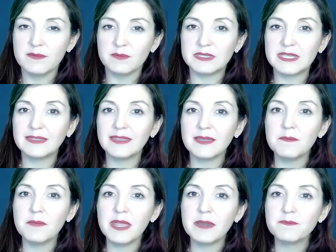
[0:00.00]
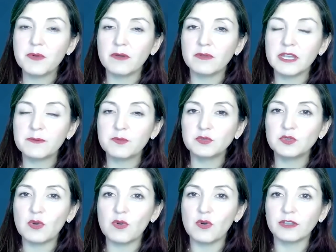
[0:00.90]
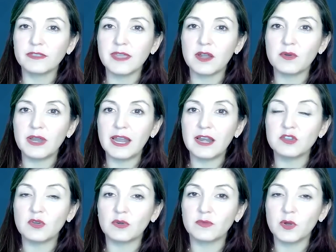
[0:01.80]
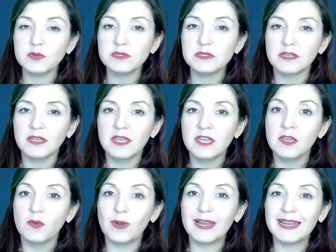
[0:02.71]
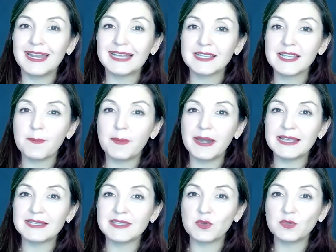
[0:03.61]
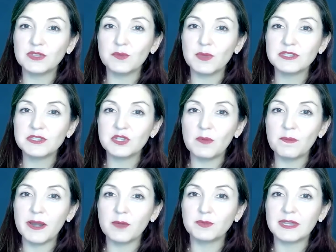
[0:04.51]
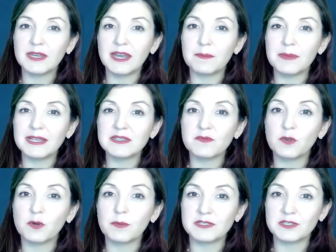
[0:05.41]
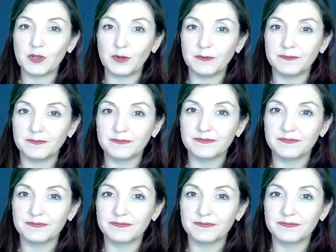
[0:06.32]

Visiten mainpublic.org diagonal Your Vote o el enlace que aparece a continuación para obtener más información.